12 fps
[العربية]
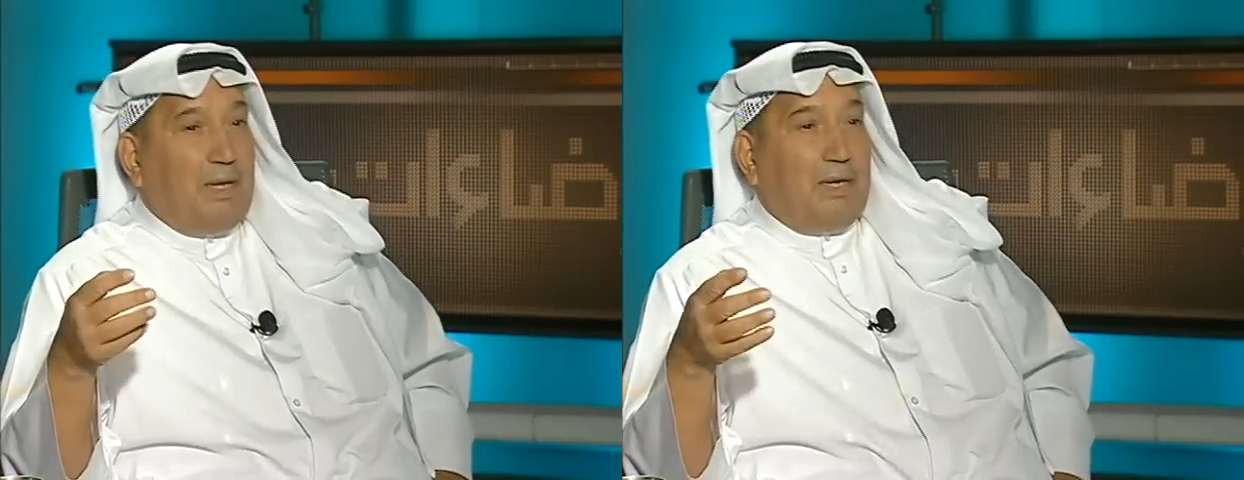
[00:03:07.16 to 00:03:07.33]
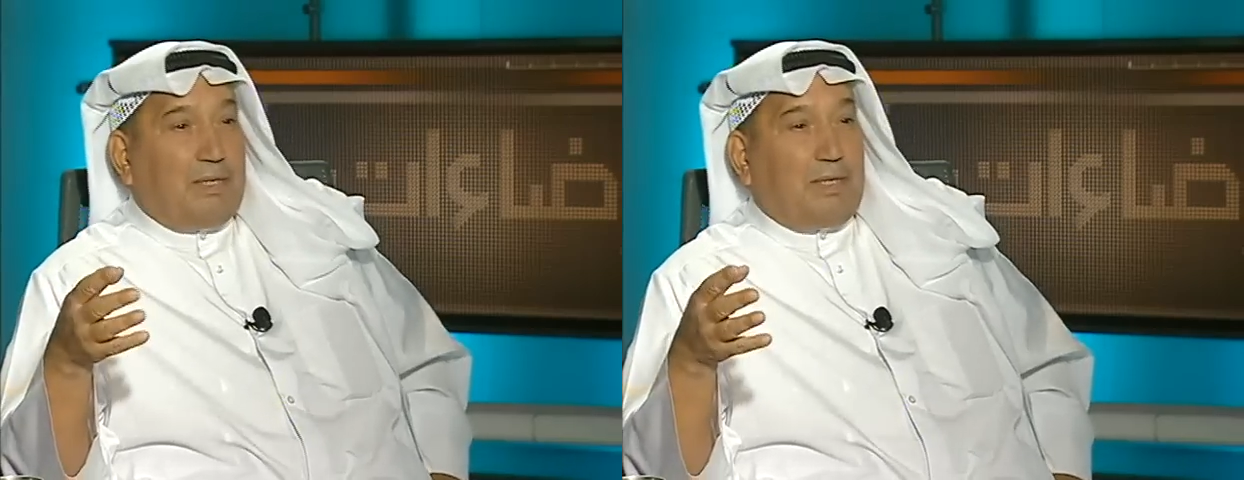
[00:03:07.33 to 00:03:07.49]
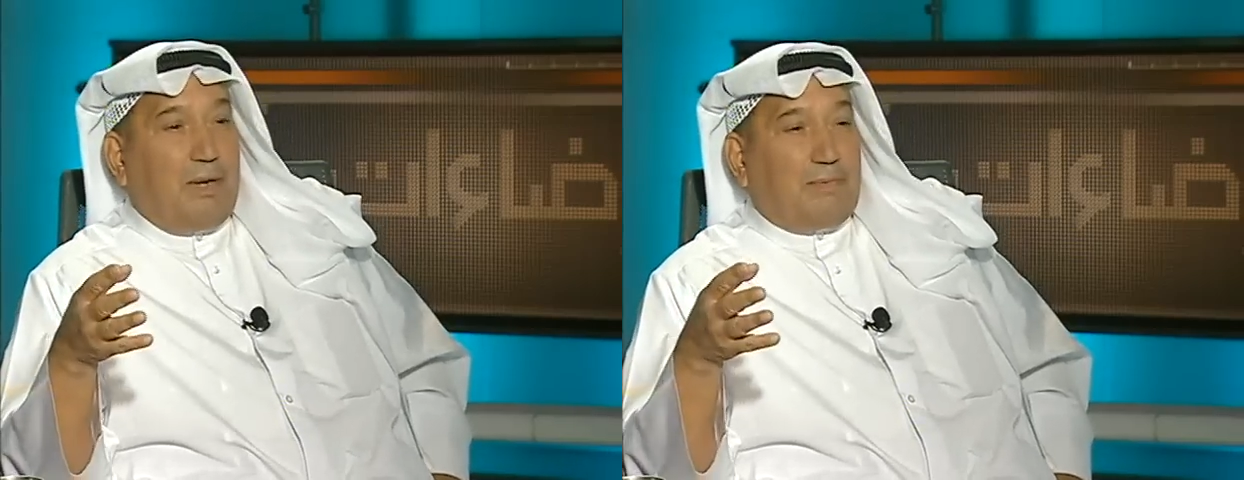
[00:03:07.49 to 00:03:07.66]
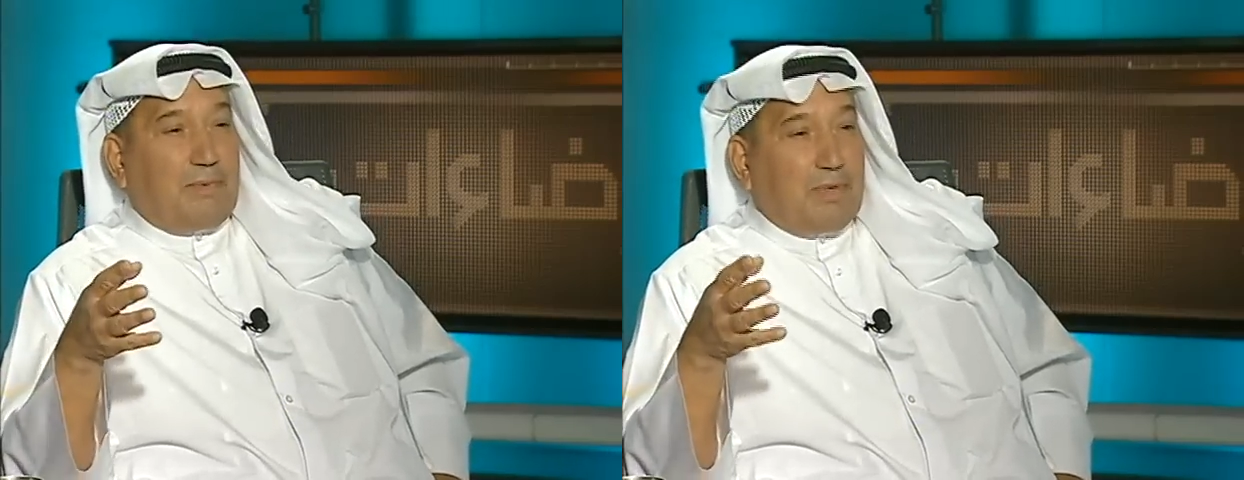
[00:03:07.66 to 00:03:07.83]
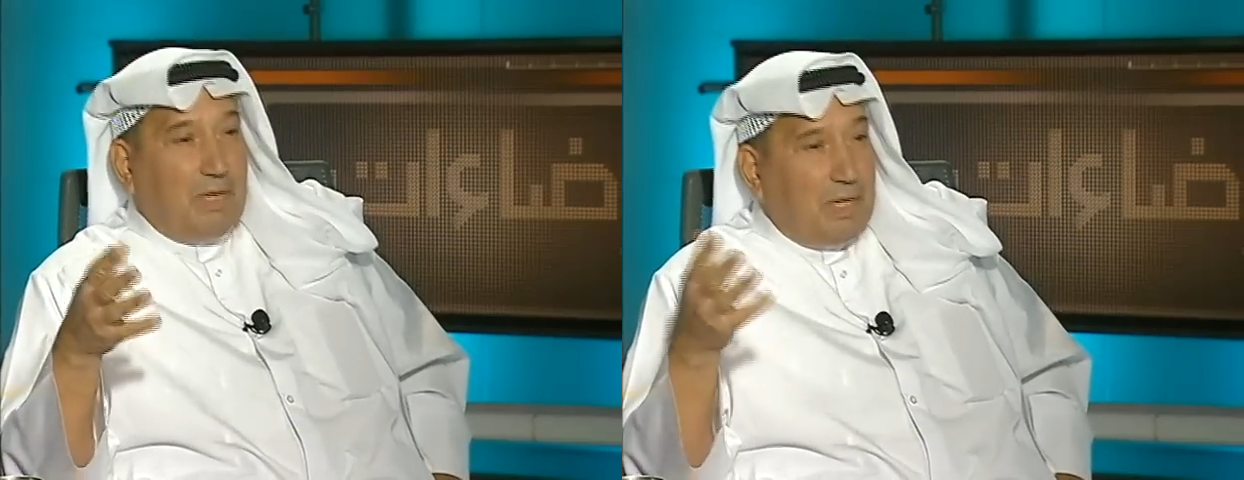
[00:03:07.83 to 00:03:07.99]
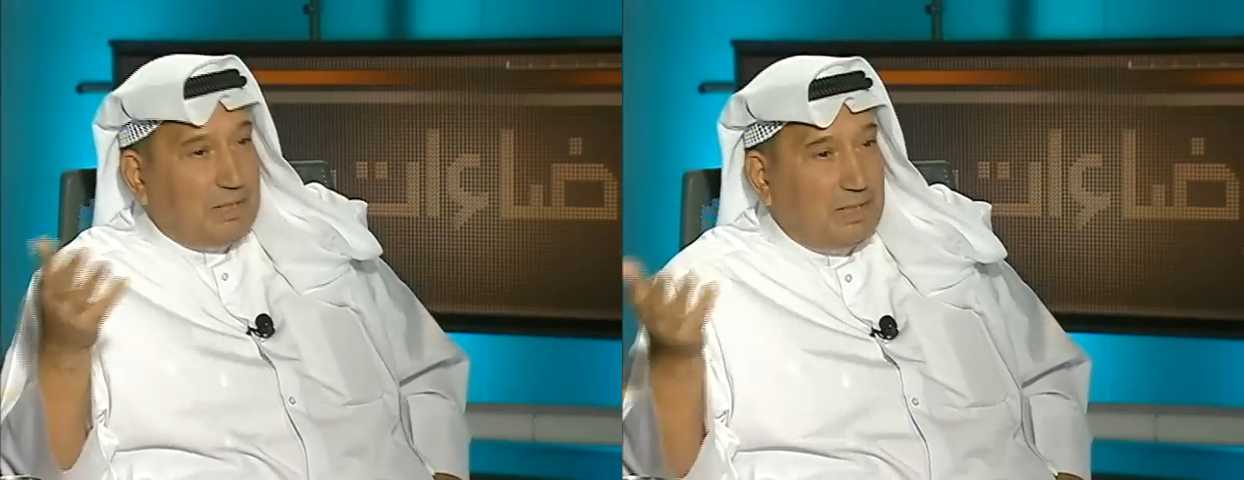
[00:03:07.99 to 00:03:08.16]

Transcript: الإسلام كله